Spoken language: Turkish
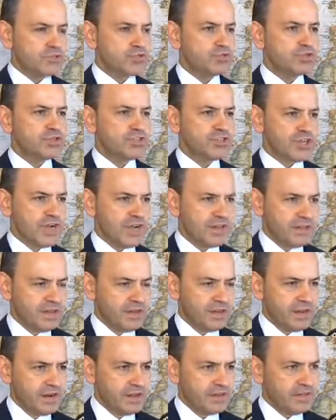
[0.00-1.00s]
soru
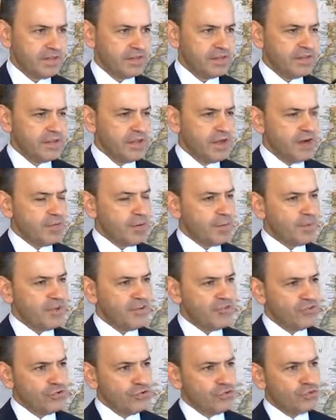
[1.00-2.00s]
işaretleri yaratan ama
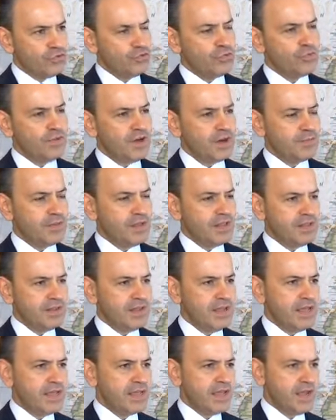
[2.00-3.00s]
peşin hüküm
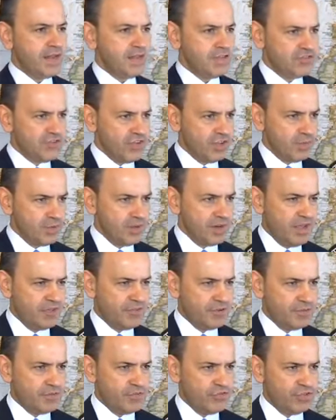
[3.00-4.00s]
vermelerini engelleyecek bir
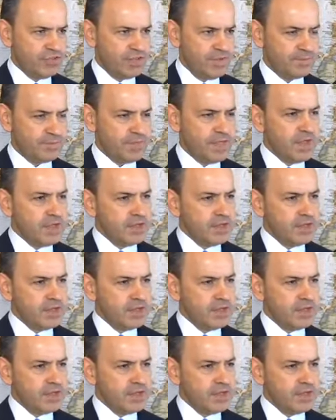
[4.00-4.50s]
evrim içinde.